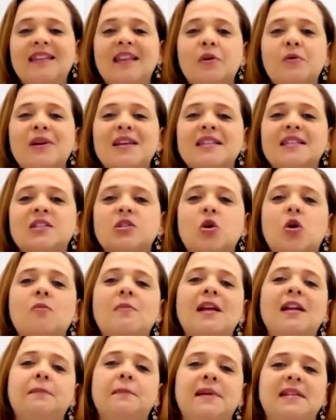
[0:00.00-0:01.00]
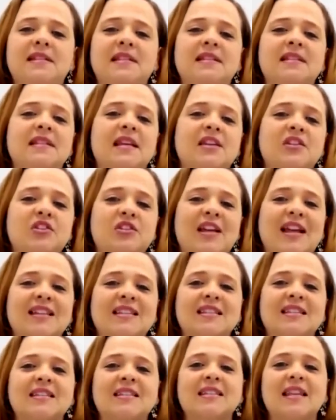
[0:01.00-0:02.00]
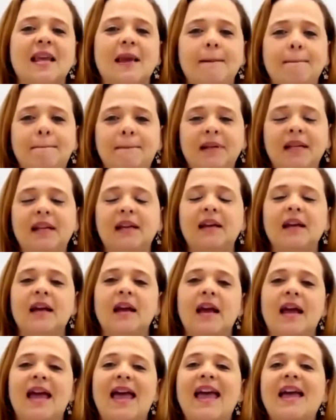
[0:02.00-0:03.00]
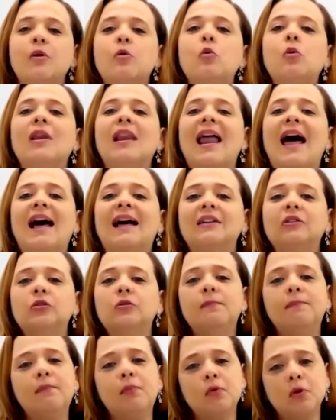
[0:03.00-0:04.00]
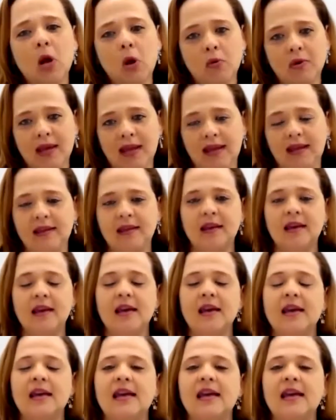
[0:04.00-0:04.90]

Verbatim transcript: Então esse homem ele precisa estar sempre regulado por alguém,